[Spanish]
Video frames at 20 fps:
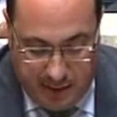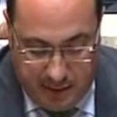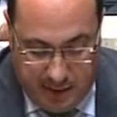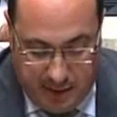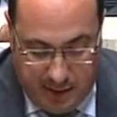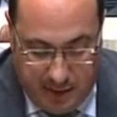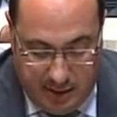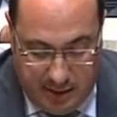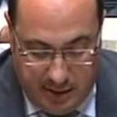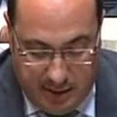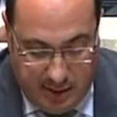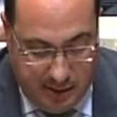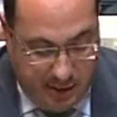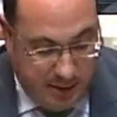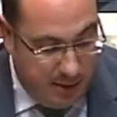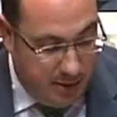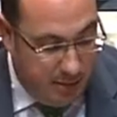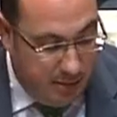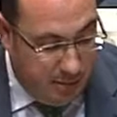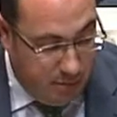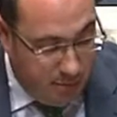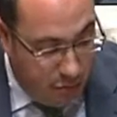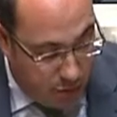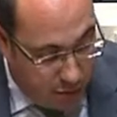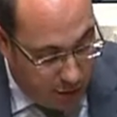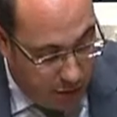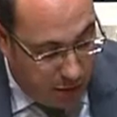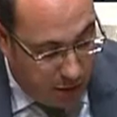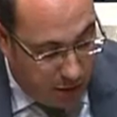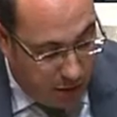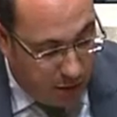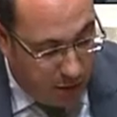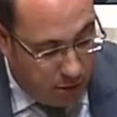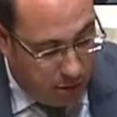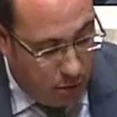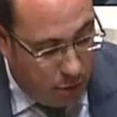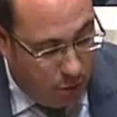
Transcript: eh, nuestro